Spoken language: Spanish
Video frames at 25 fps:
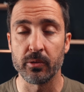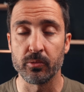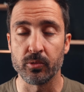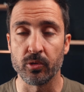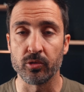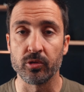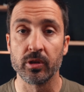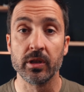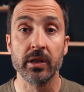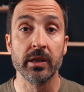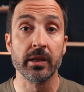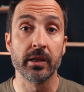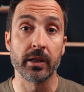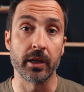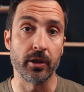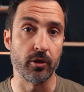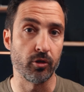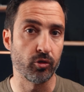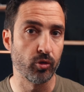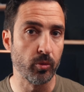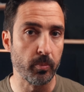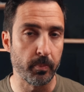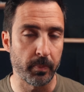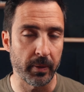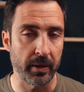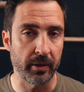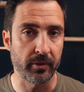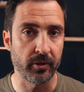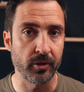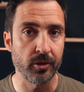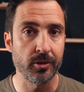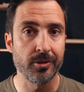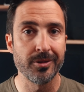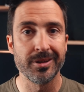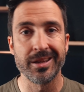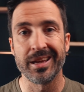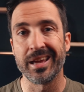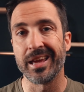euros, que no es un
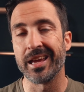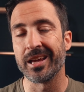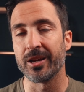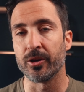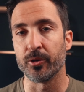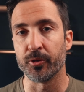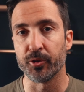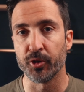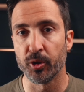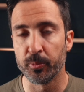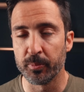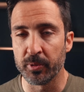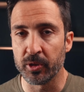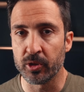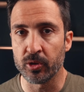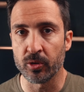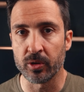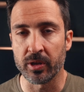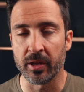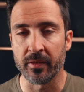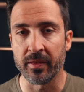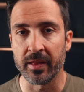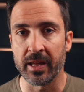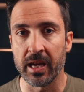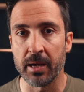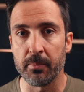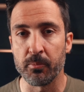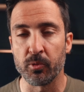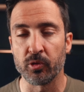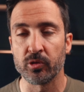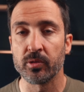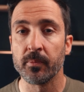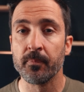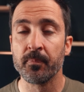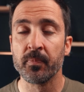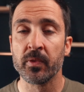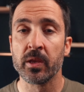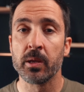precio económico, que
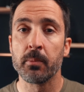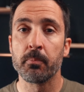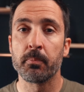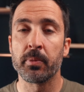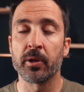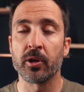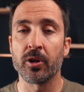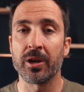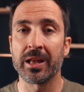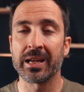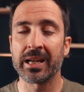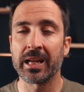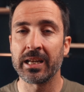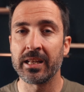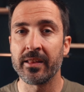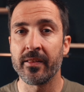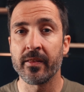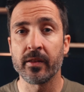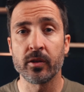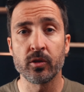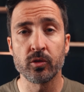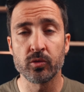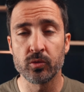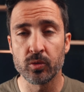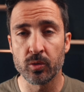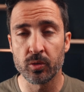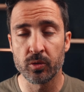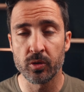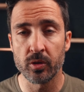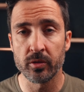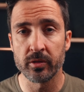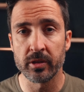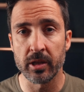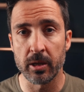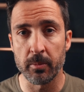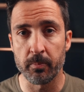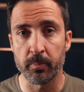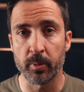digamos, pero la calidad de
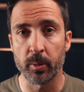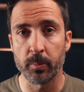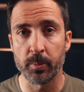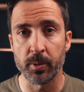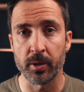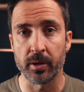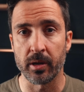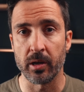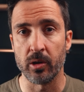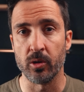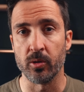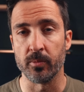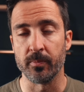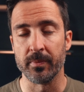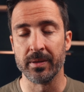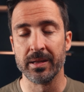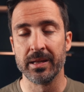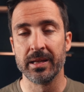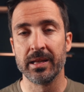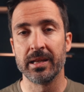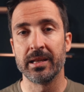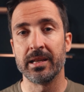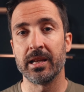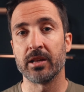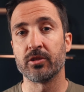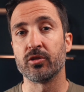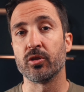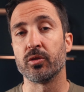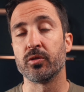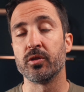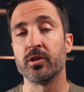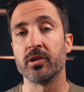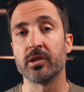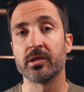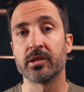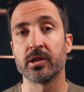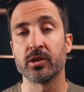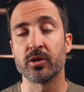construcción del propio reloj, las
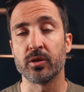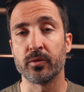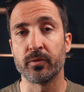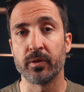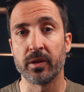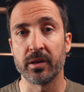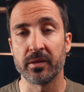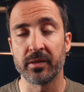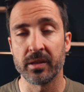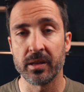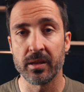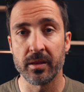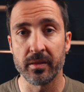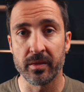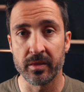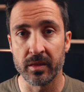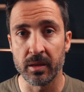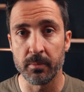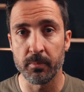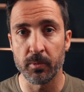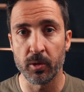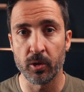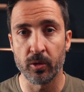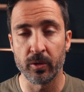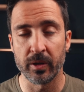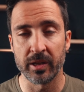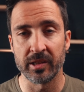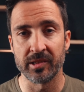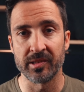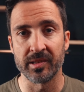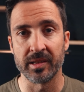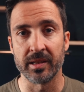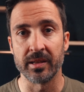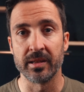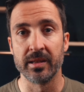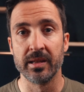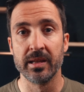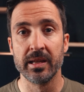opciones que te ofrece Zip
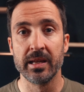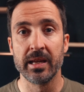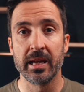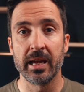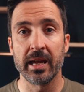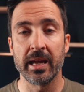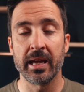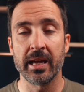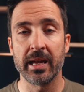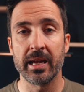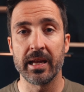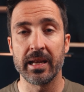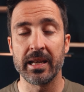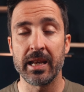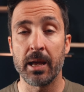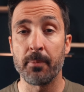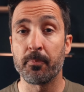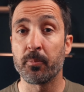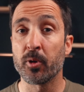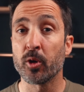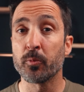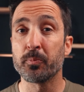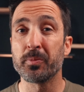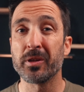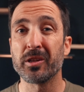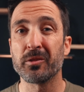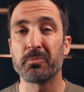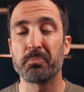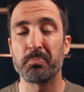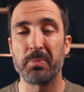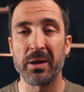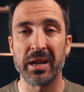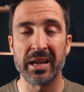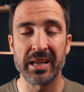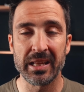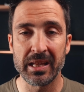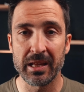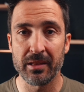OS, eh, la propia
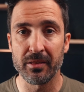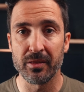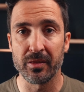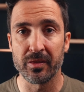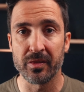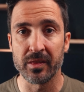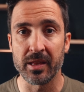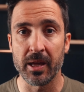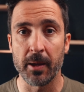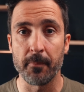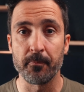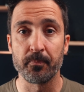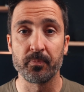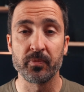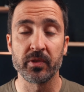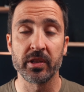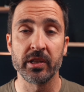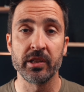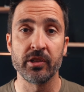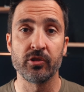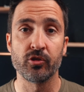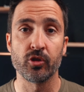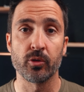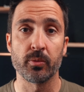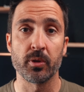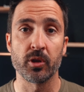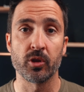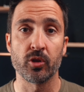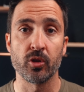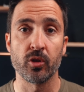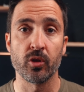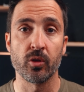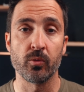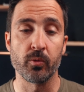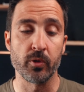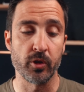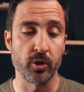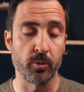experiencia y sobre
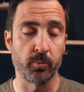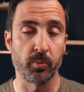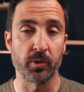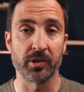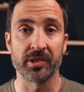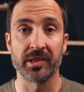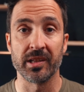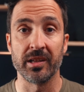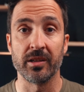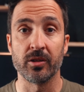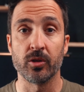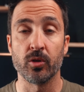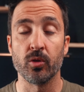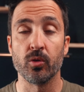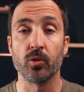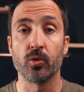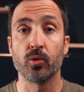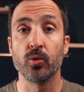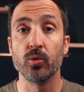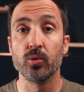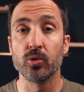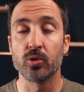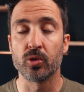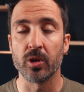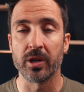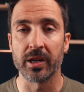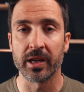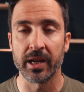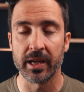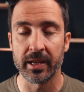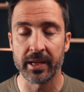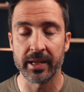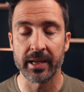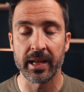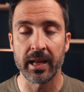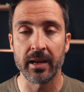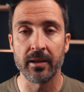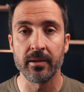todo, bueno, pues el conjunto en
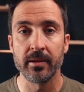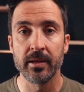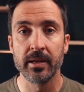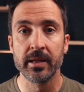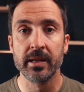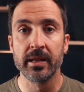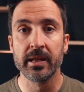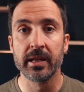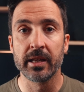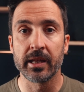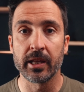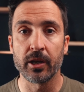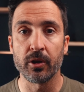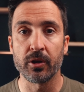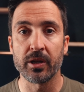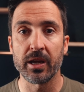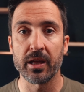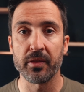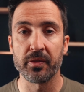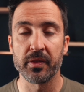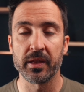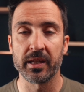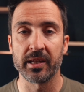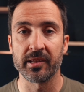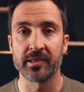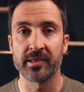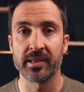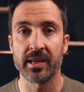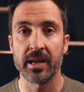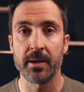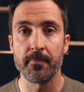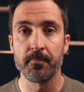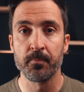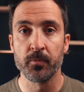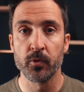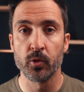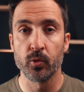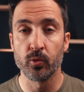general, creo que hace que
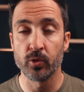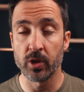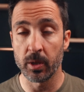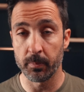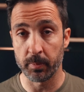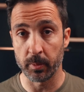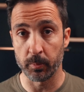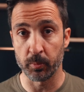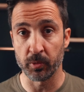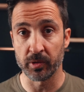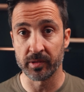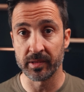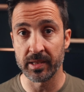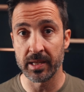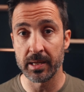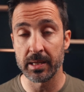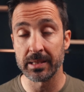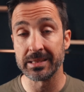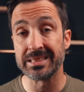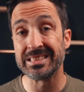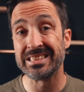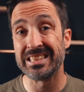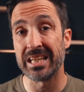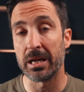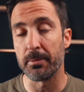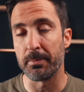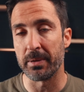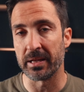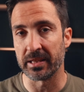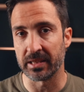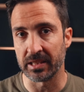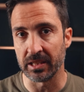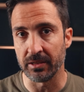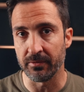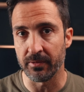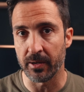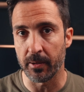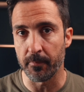sea una propuesta
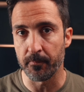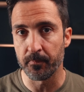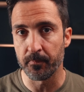llamativa.